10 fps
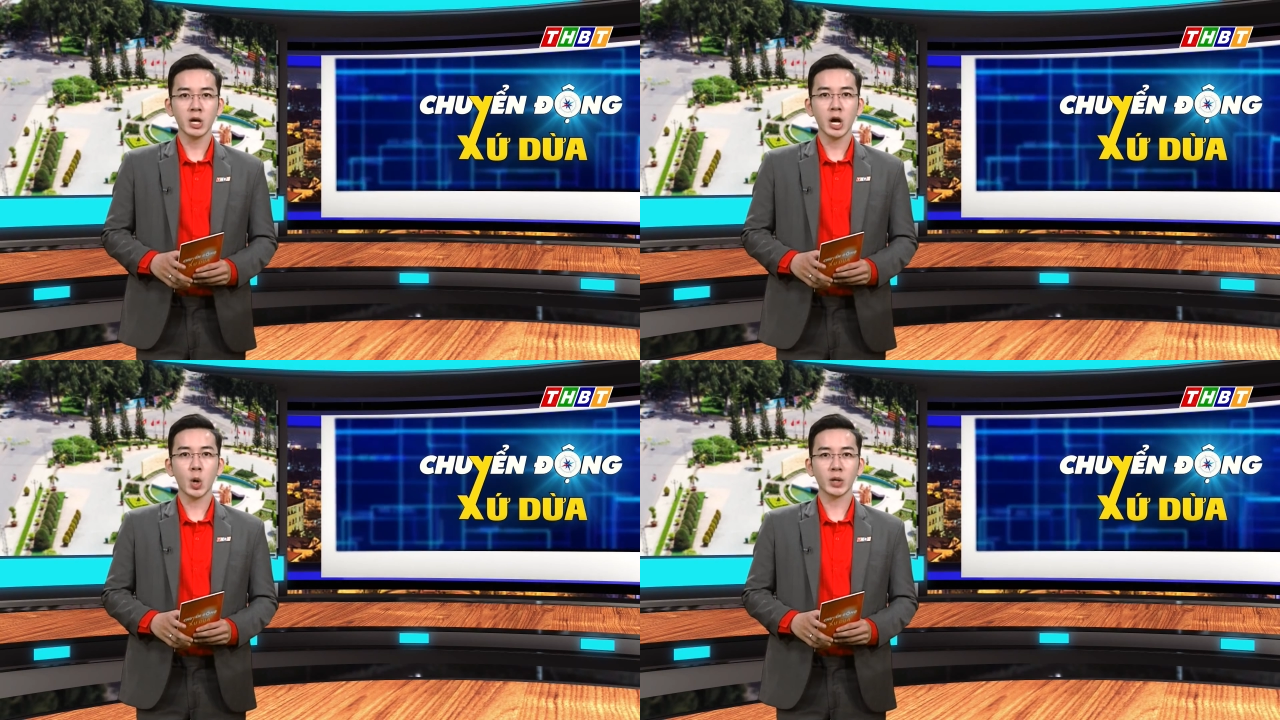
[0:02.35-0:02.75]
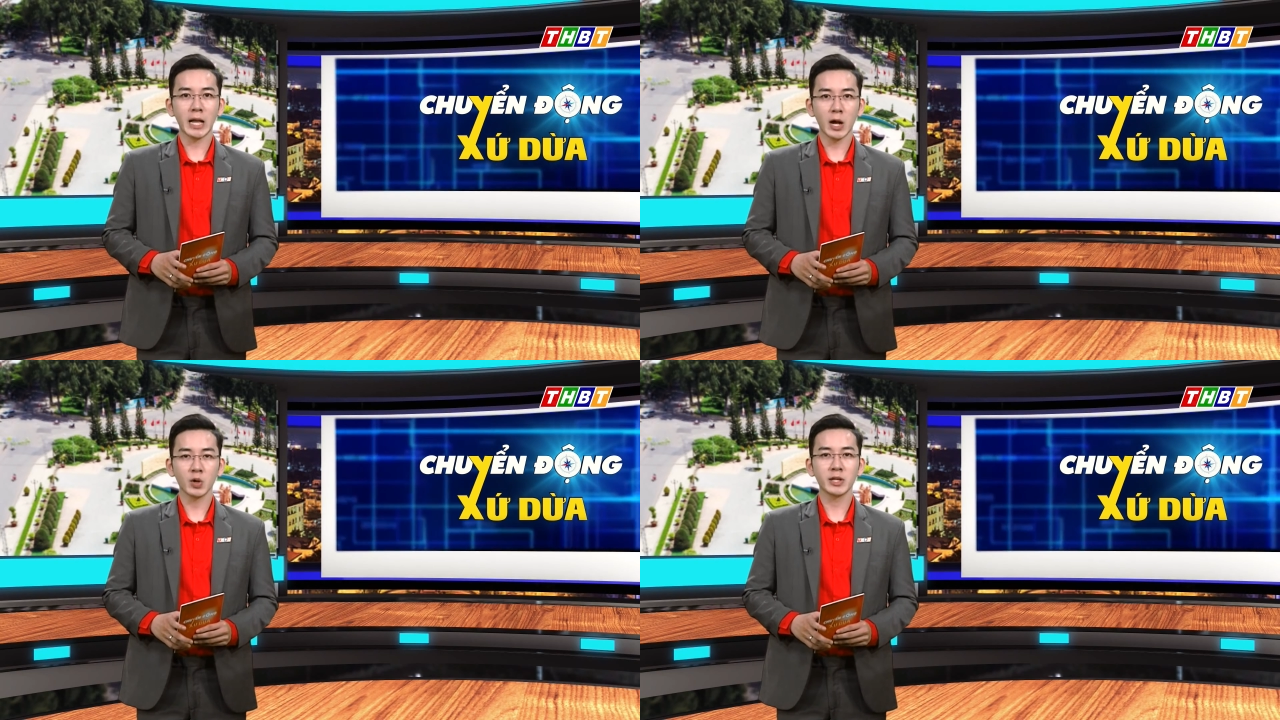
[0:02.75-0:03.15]
Hội
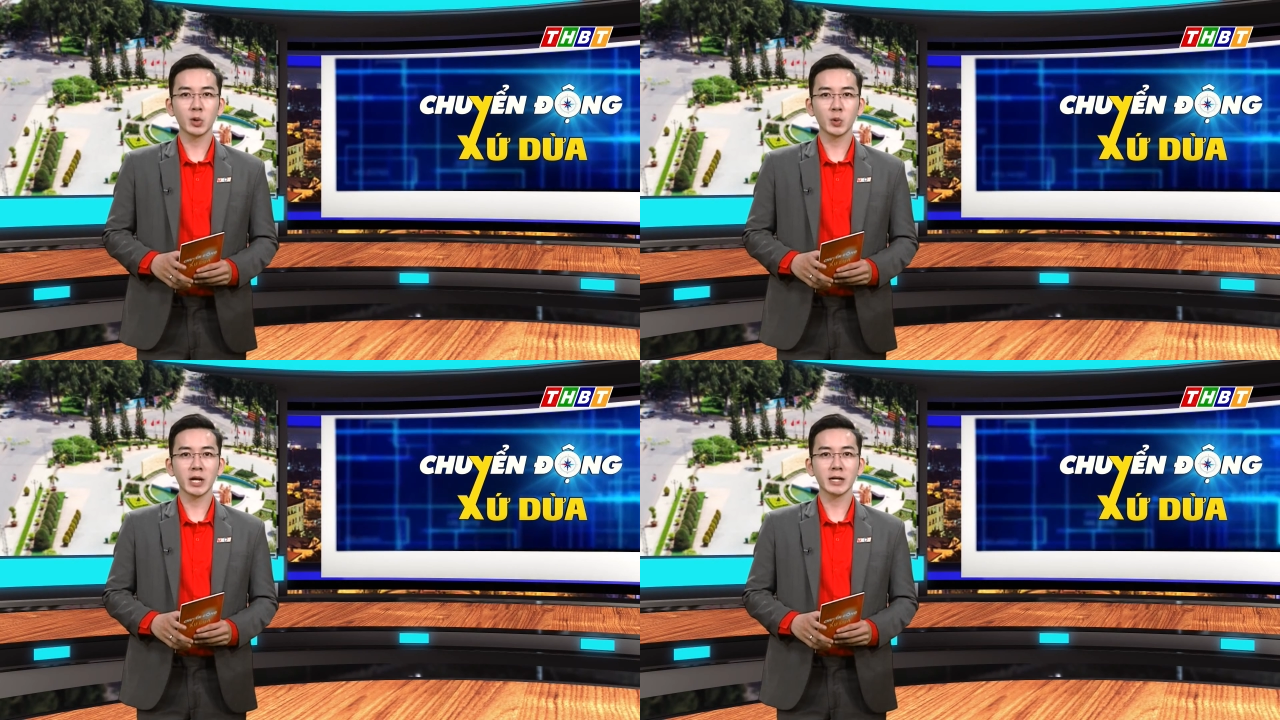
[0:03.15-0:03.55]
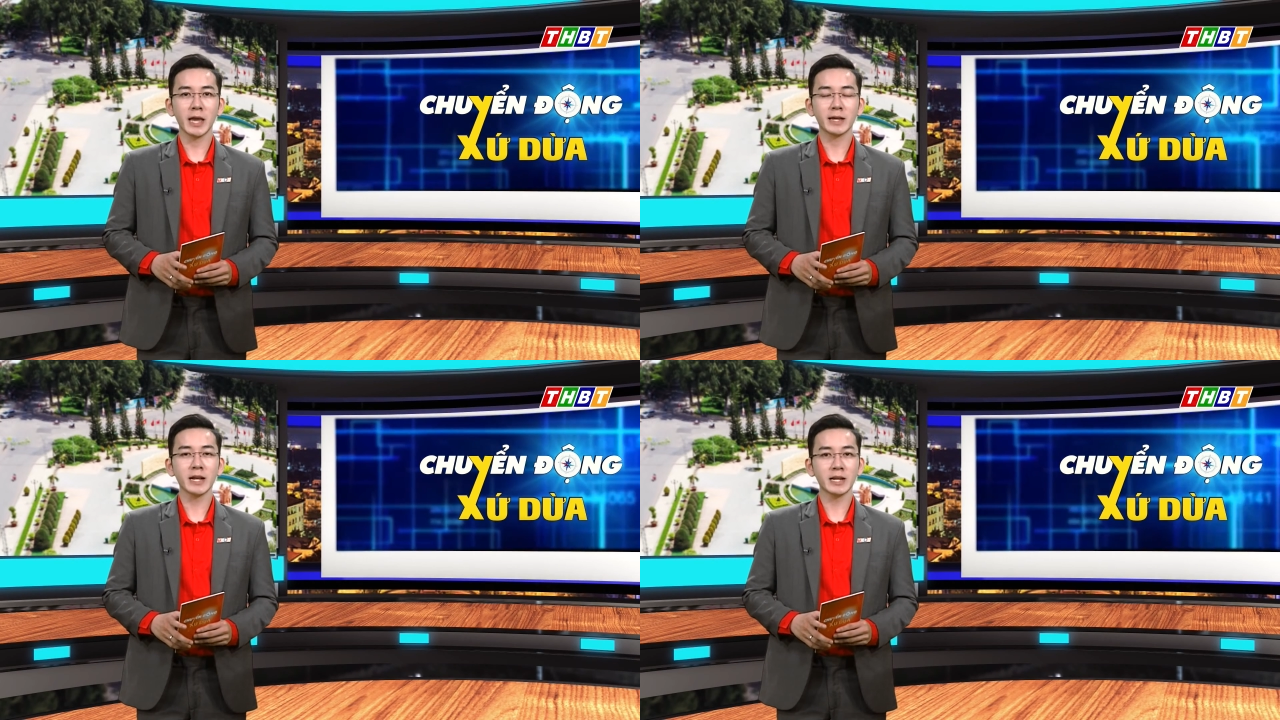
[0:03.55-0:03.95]
thao giao lưu văn
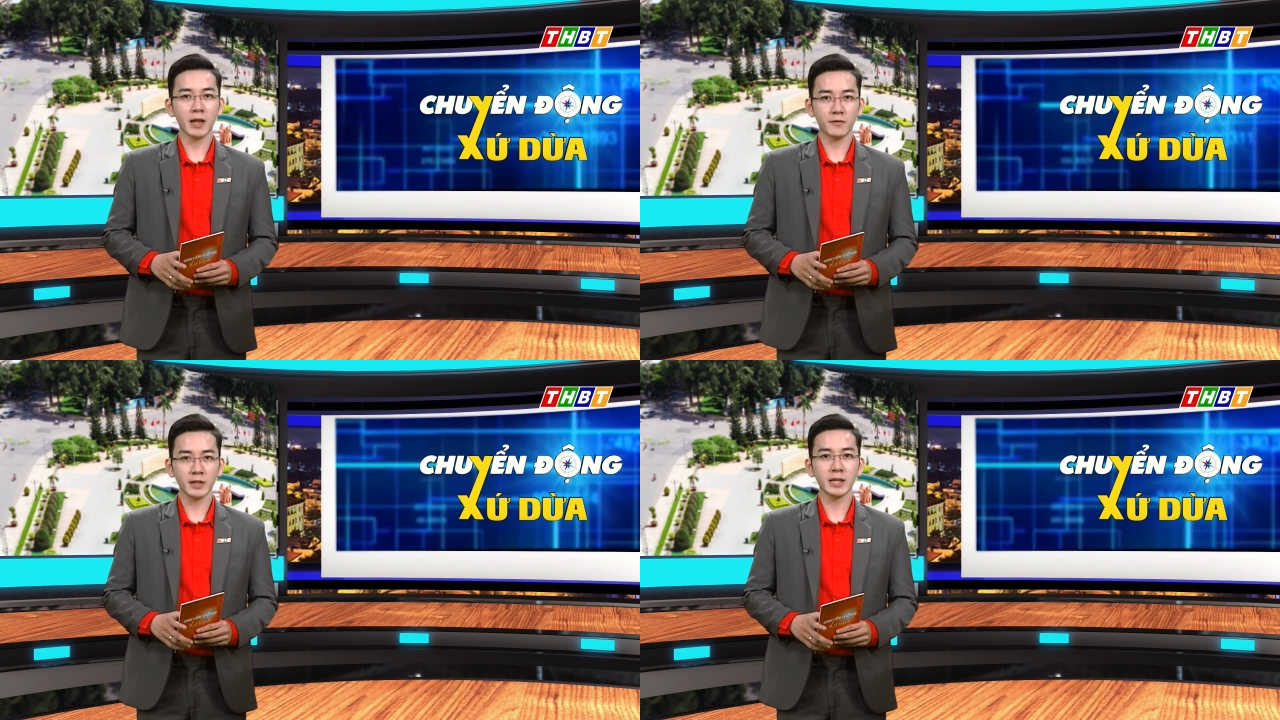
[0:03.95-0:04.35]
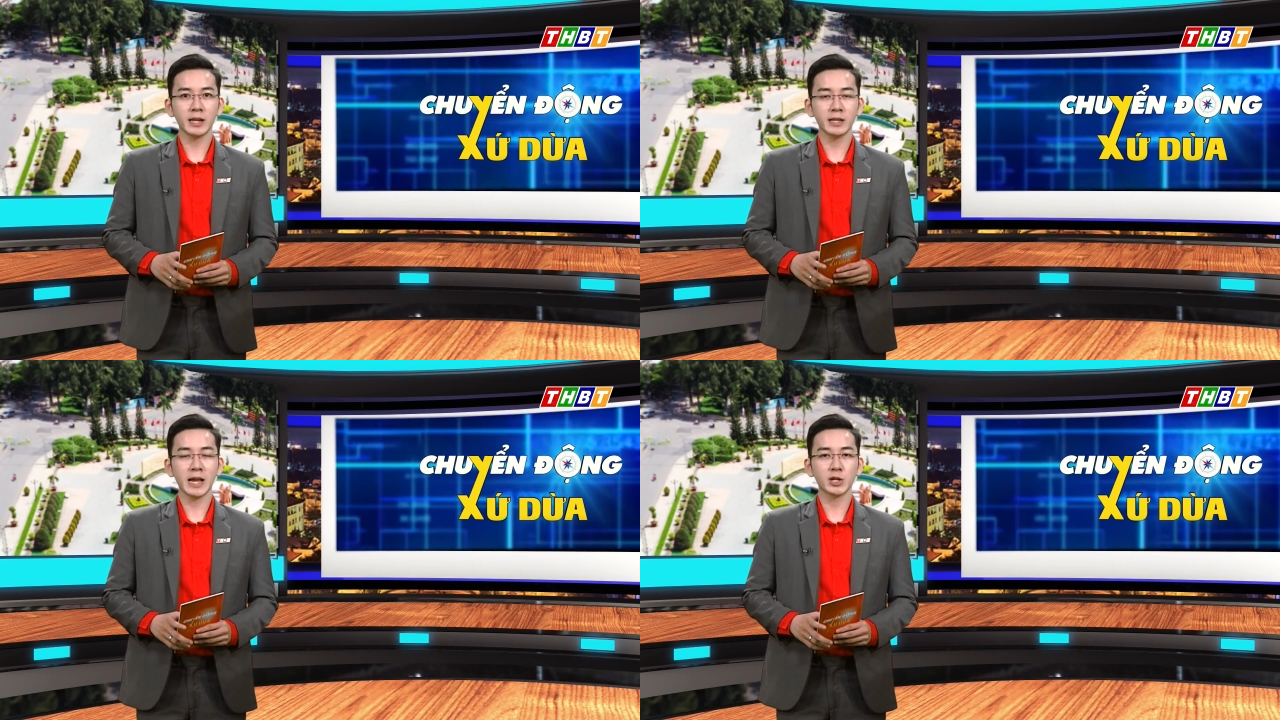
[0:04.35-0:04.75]
nghệ các đài phát
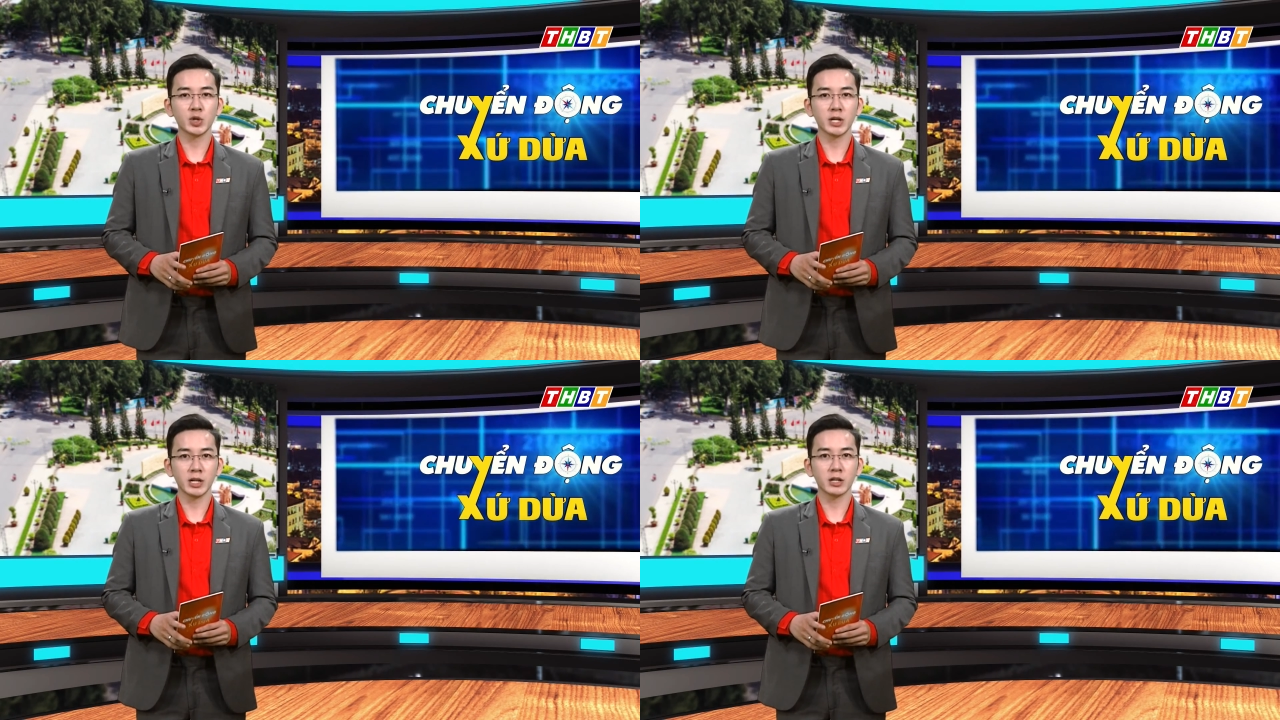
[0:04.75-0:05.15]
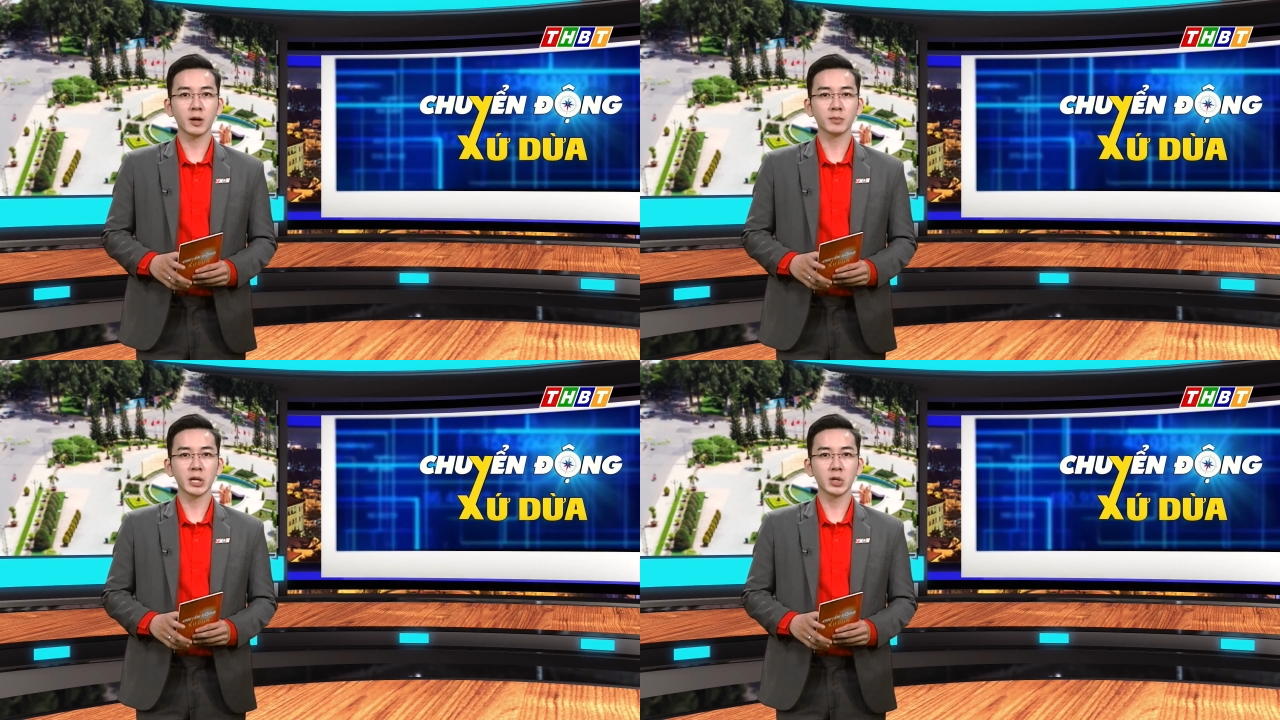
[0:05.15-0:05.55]
thanh và truyền hình
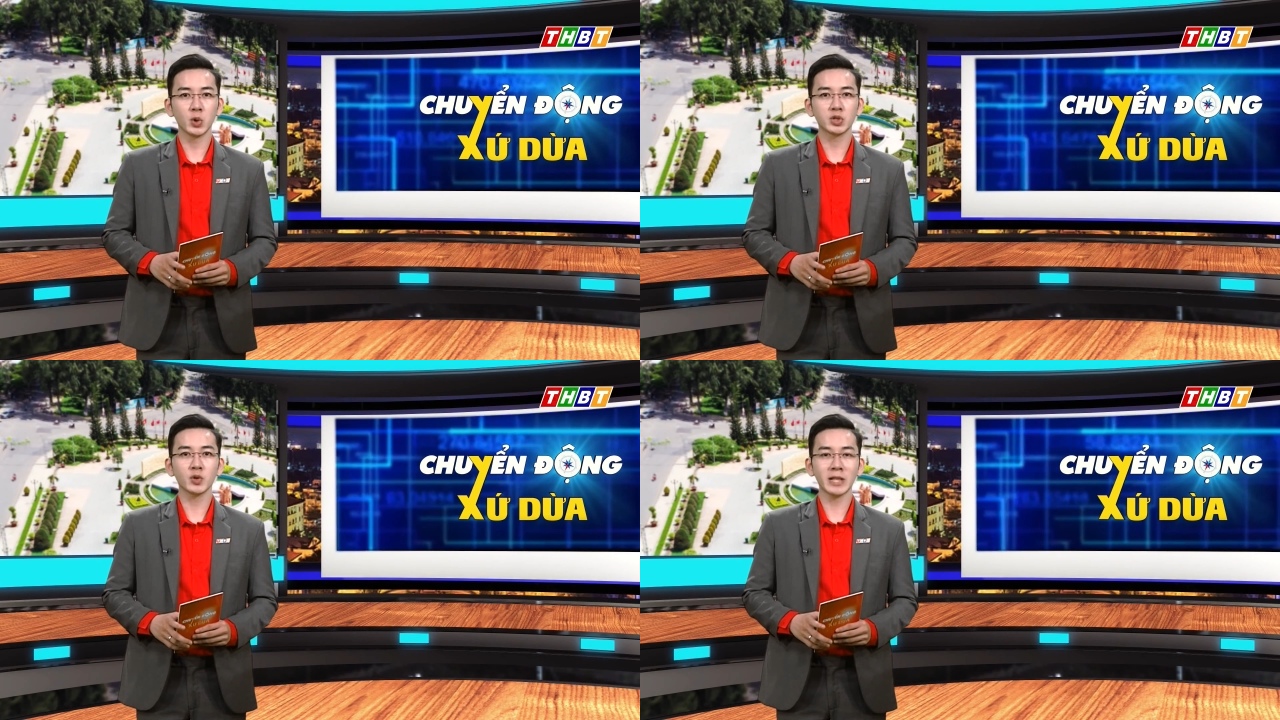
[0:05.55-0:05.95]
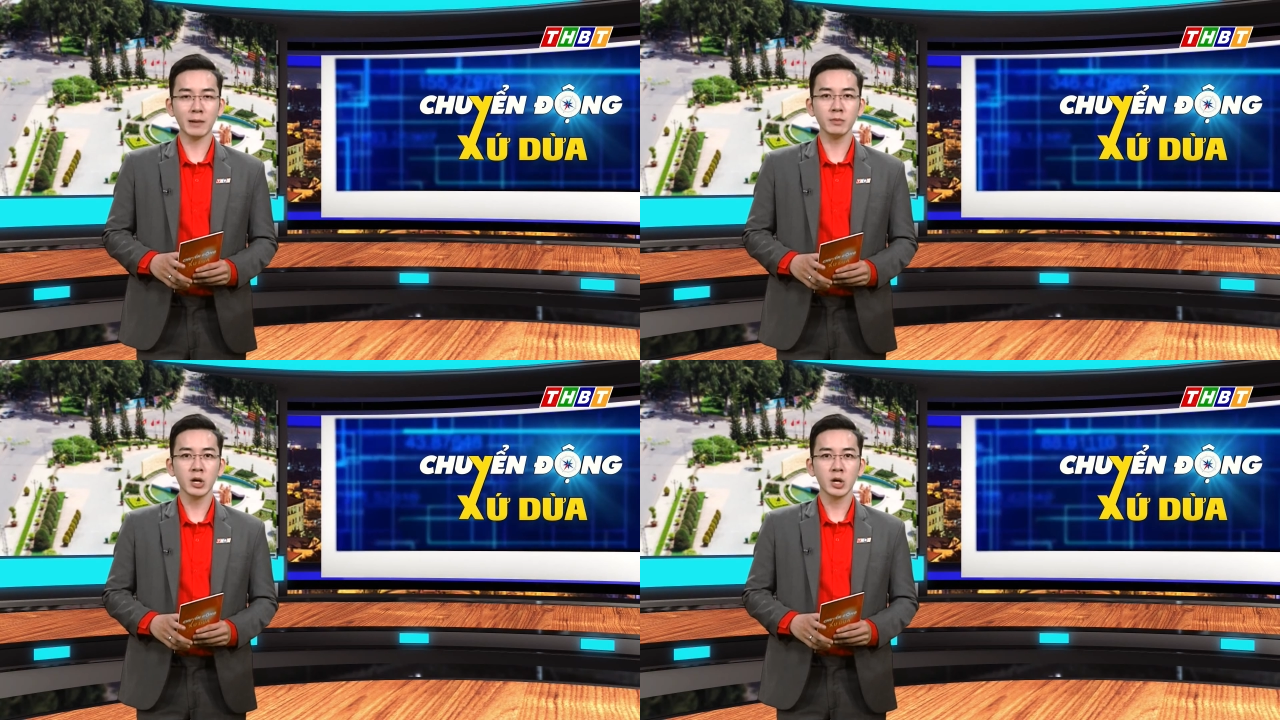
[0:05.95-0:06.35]
cụm thi đua số
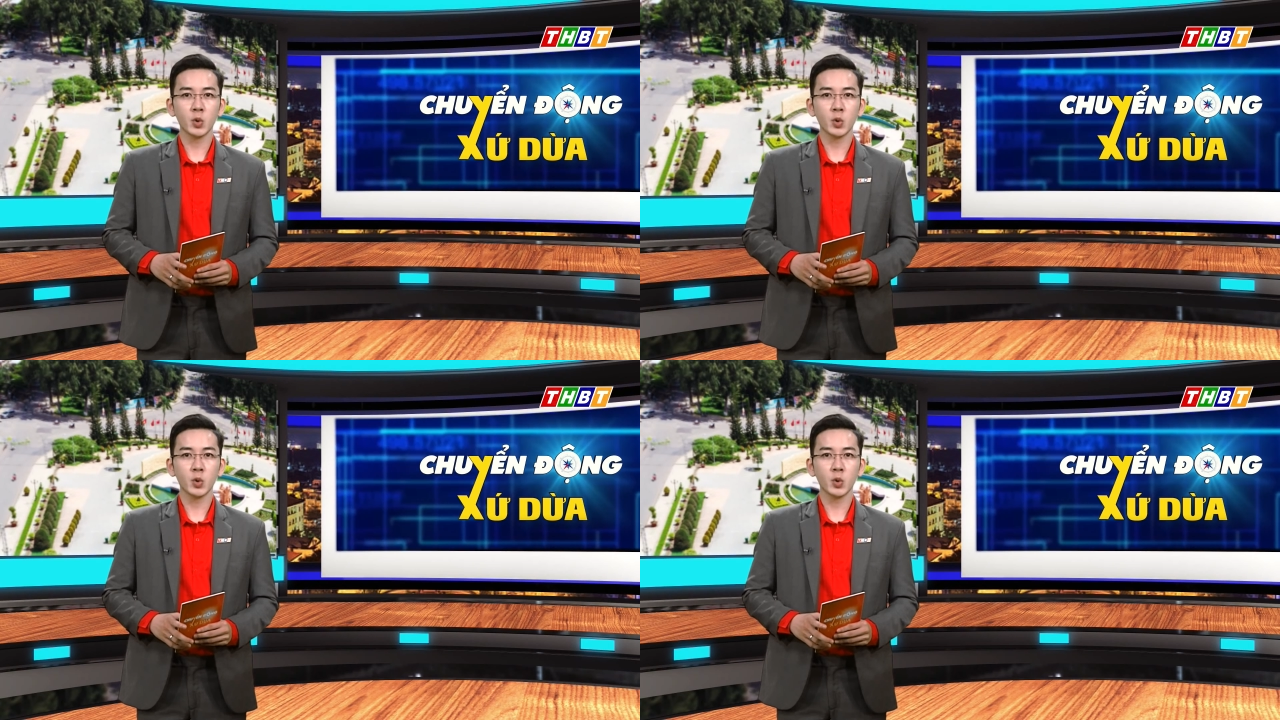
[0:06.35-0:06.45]
8